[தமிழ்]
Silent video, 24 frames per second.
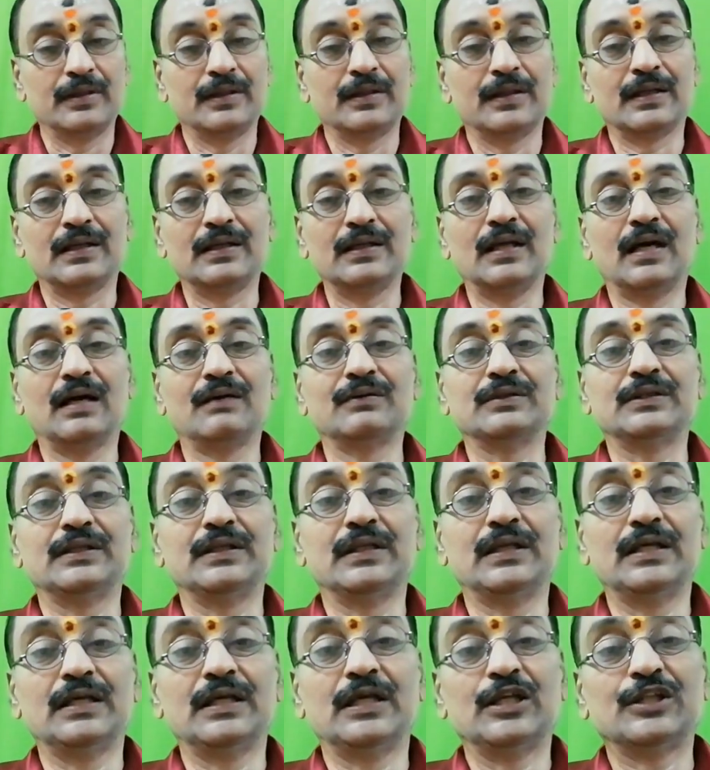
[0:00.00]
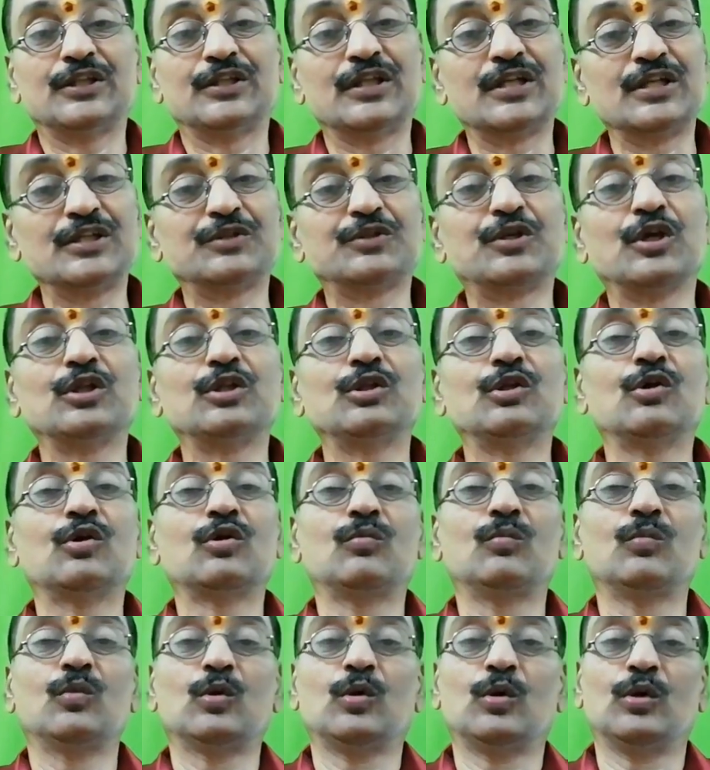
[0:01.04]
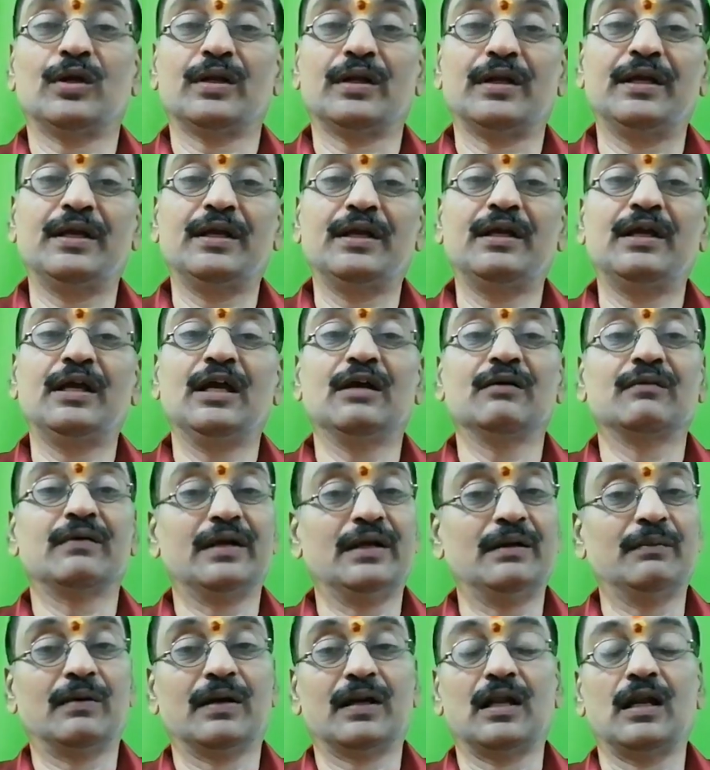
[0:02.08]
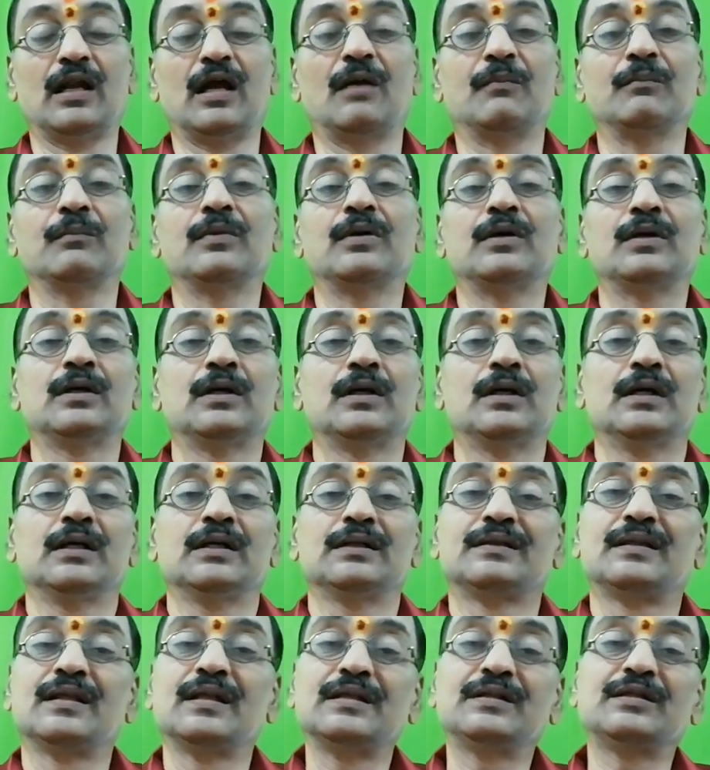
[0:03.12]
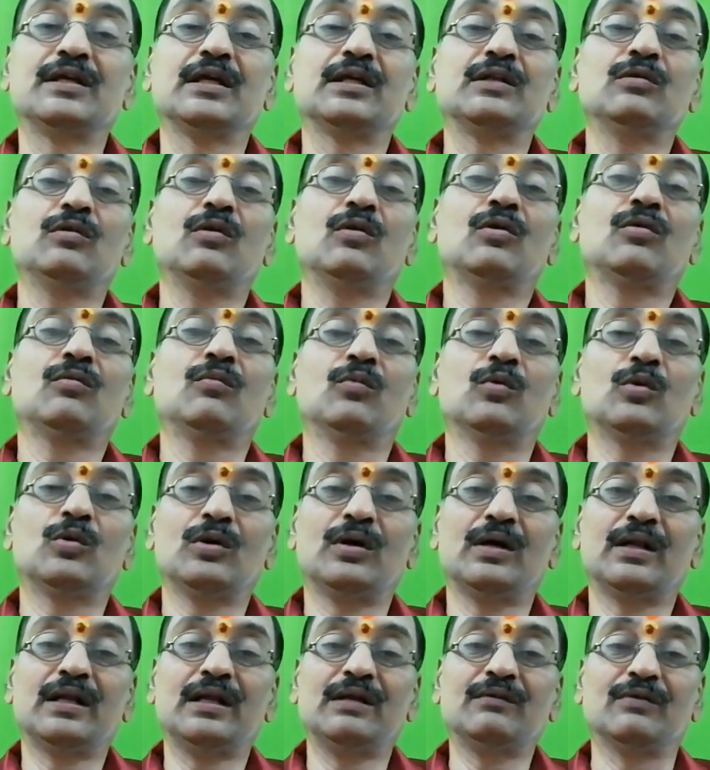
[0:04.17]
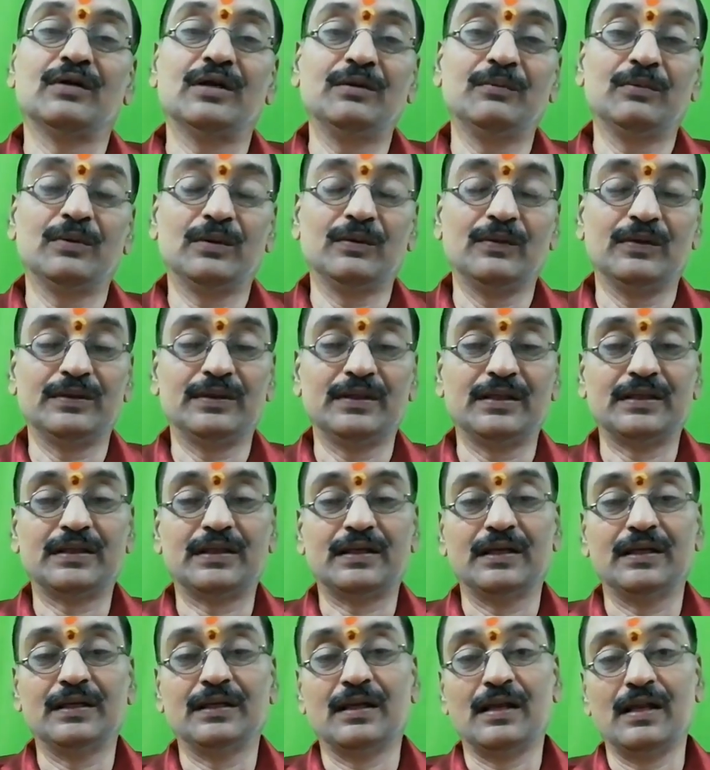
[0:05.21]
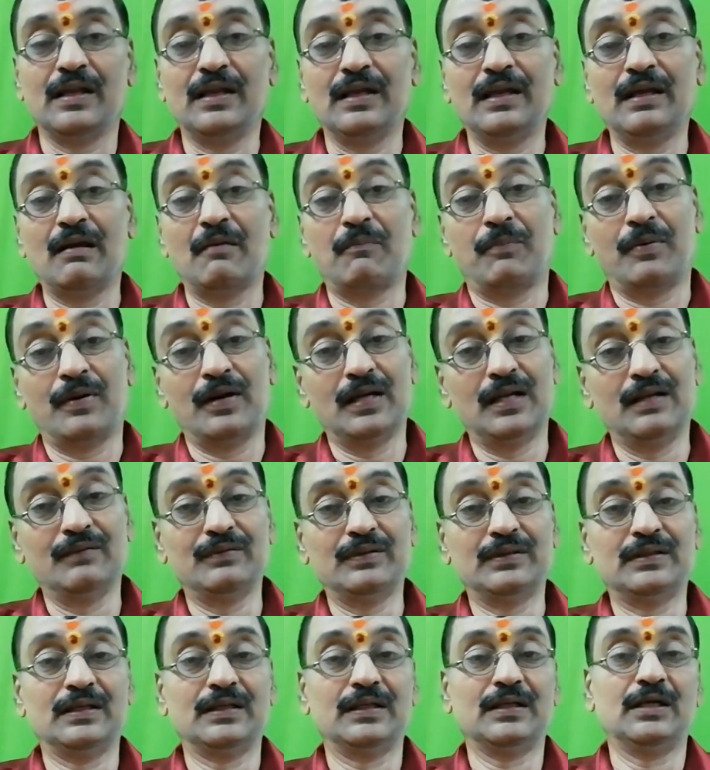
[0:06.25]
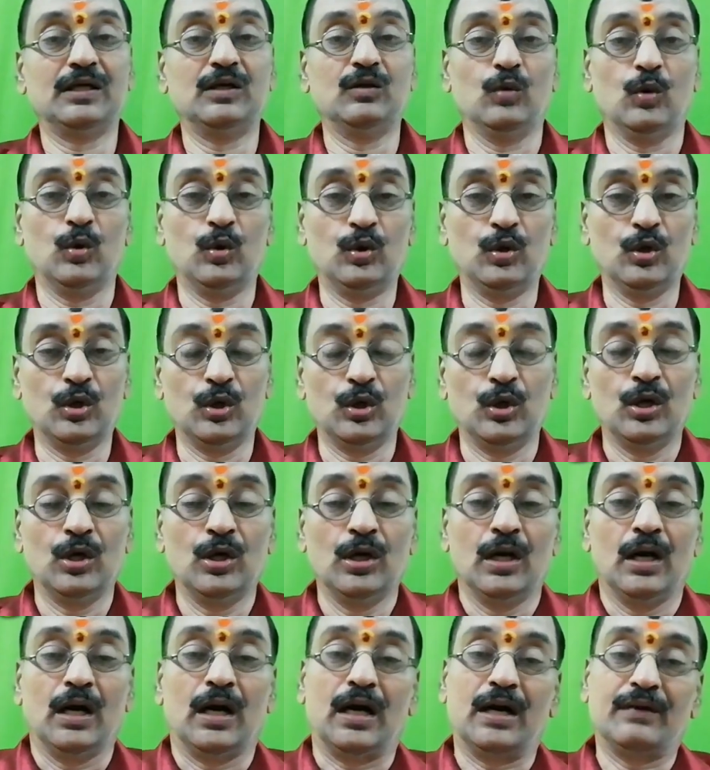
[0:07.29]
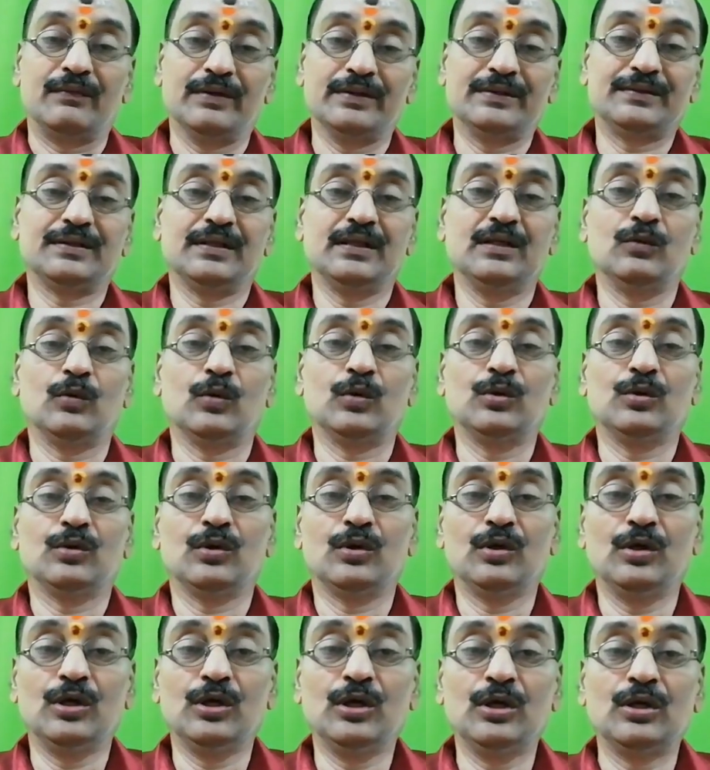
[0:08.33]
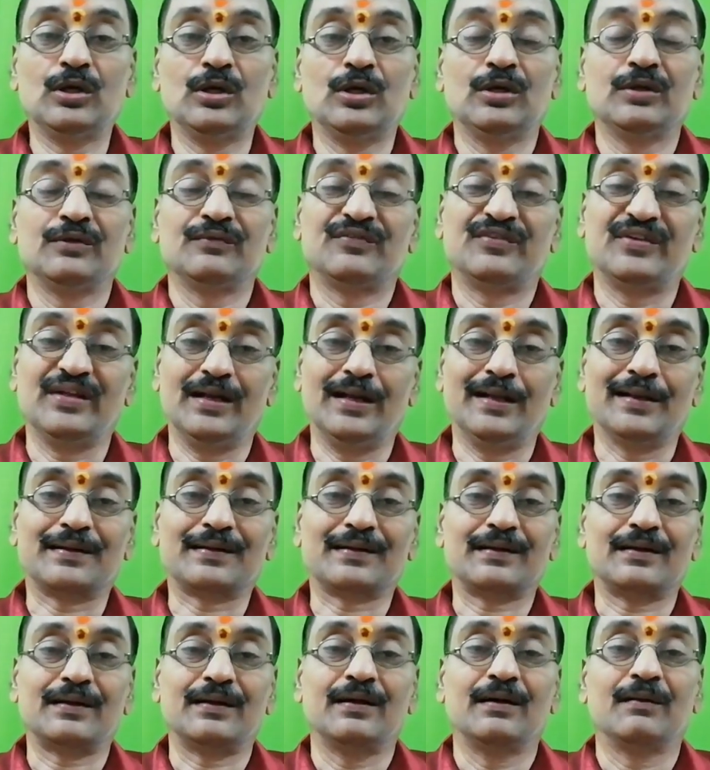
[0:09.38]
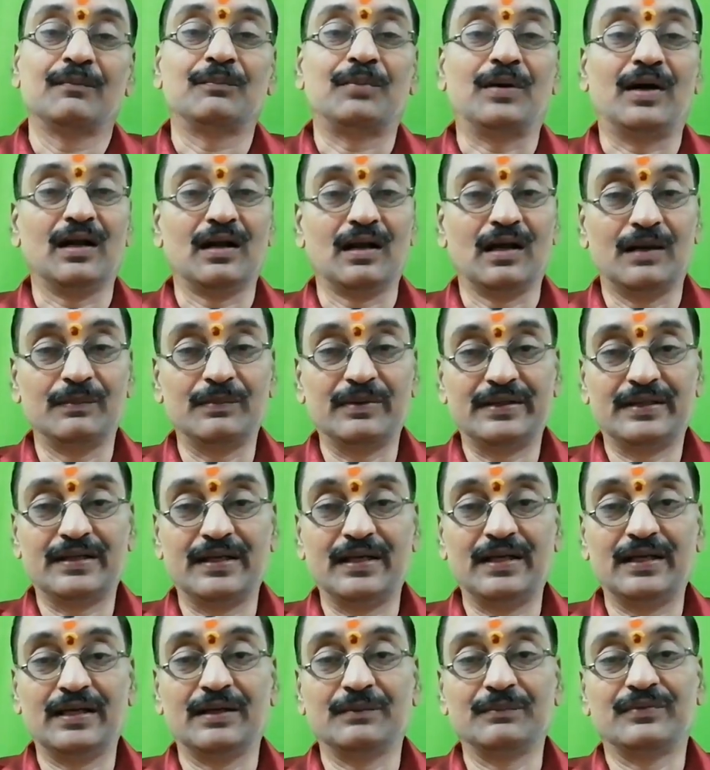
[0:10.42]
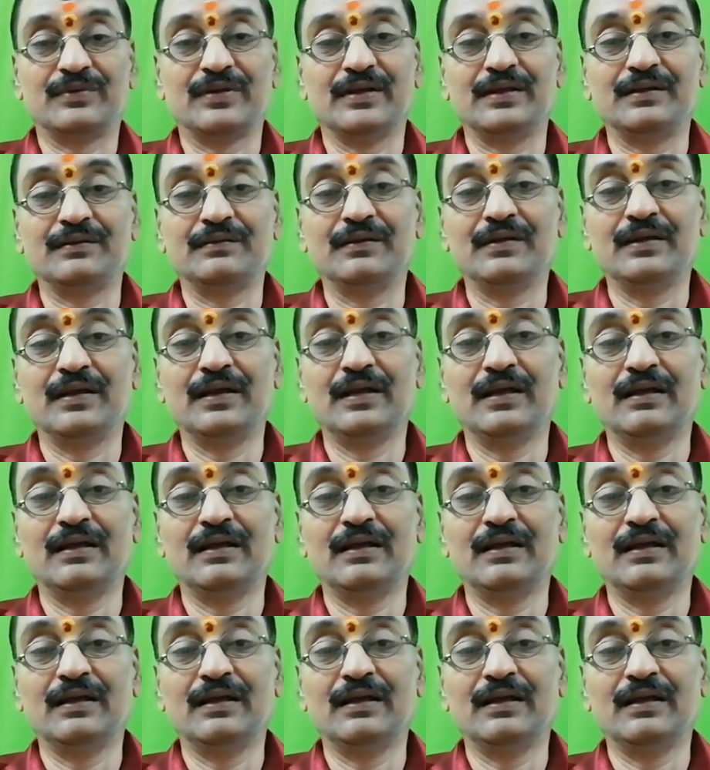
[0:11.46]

இரண்டாவது திருச்செந்தூர் முருகரை வழிபடலாம் திருச்செந்தூர் முருகரை வழிபடுவதற்கென்று பல விதங்கள் உண்டு அவற்றில் ஒன்று சிலர் பாலாபிஷேகம் செய்து